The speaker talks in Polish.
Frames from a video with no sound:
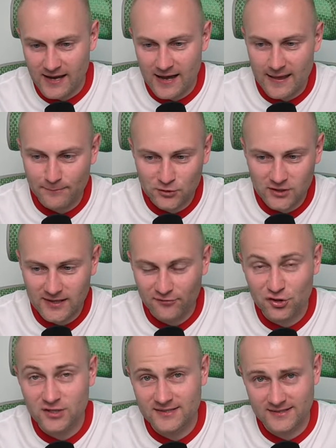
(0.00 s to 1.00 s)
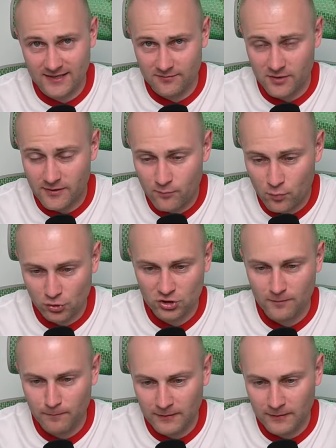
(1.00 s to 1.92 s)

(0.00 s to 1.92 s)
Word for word: ale przede wszystkim musi